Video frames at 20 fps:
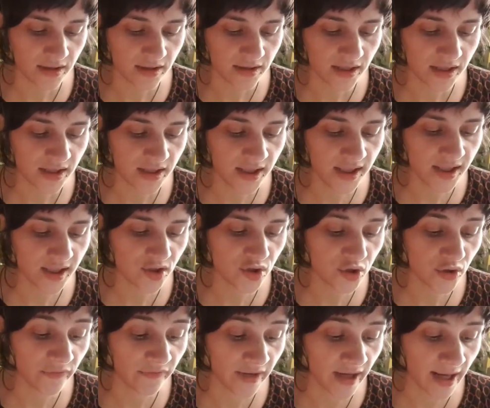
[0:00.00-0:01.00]
die
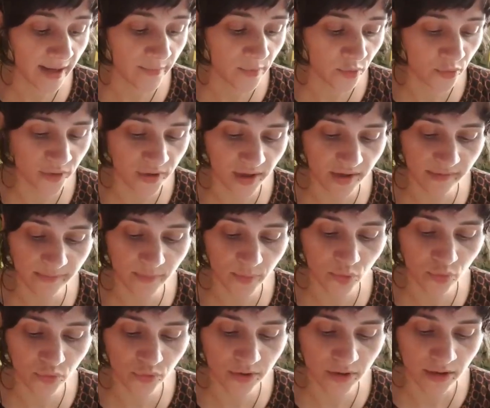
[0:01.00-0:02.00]
tierische Wärme und das
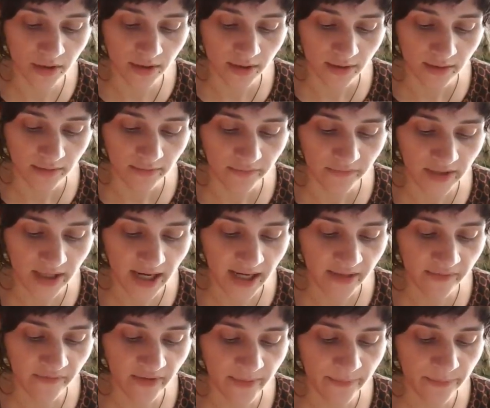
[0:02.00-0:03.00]
Blut wie
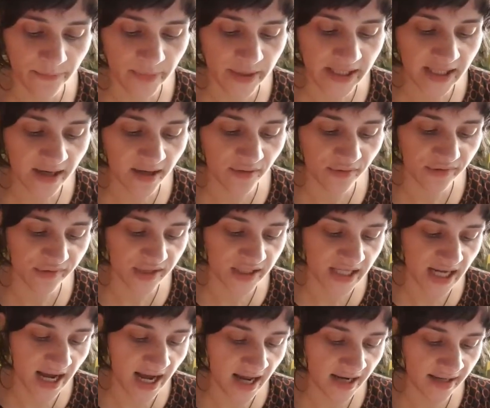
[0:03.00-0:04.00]
ein Vampir aus
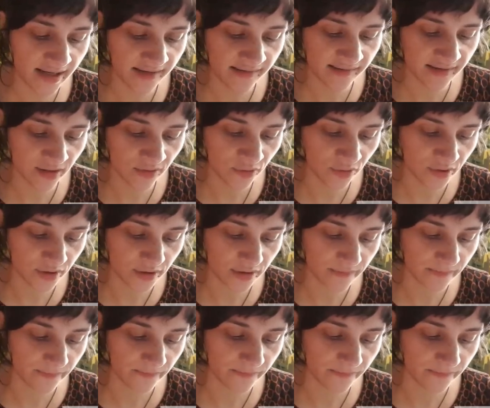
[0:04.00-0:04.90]
den Adern saugt.